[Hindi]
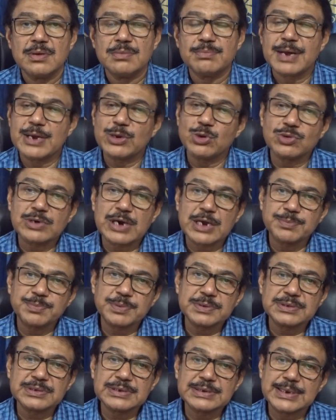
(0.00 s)

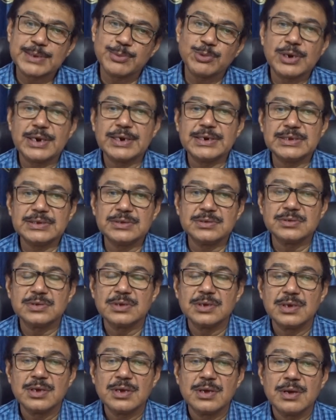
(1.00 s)
पाइलोकार्पस से देवरांडी
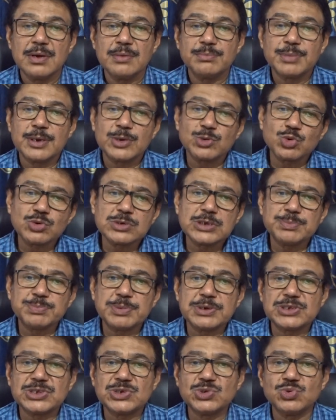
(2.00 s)
पलकों की
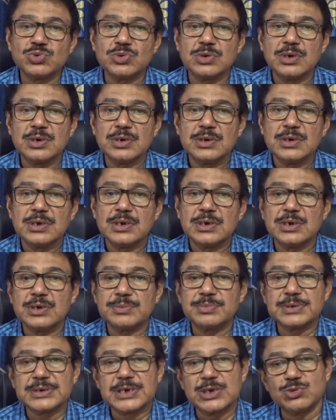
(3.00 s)
पेशियों
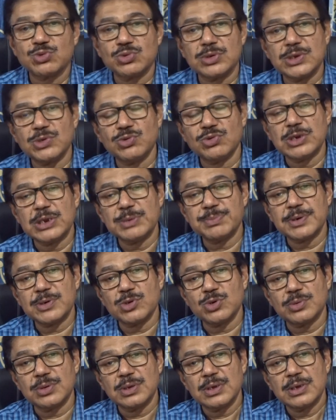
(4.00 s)
के खुजली होने पर
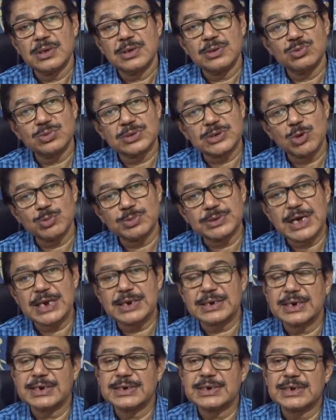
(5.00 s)
उसका
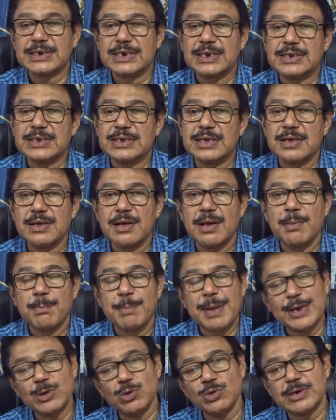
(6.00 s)
उपचार करने के लिए
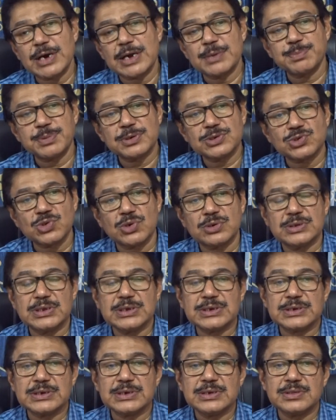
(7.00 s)
पाइलोकार्पस औषधि
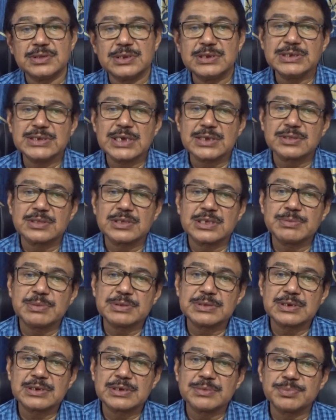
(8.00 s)
की थ्री शक्ति की
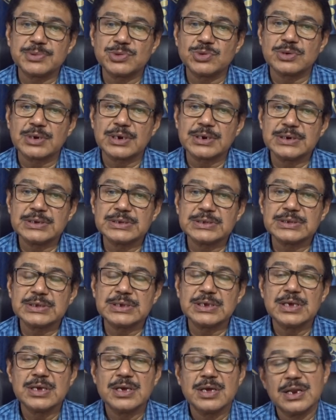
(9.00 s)
मात्रा का प्रयोग करने
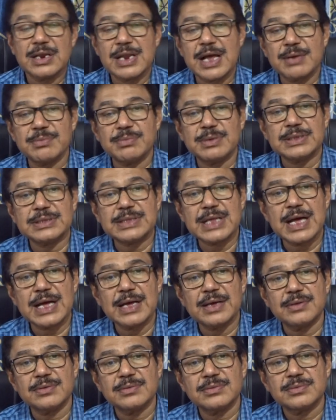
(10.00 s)
से लाभ मिलता
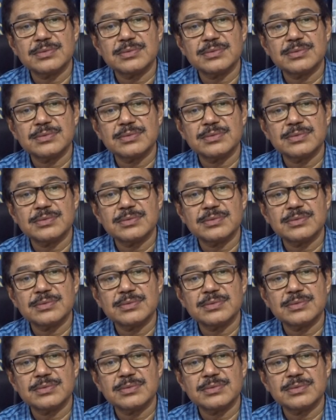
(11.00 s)
है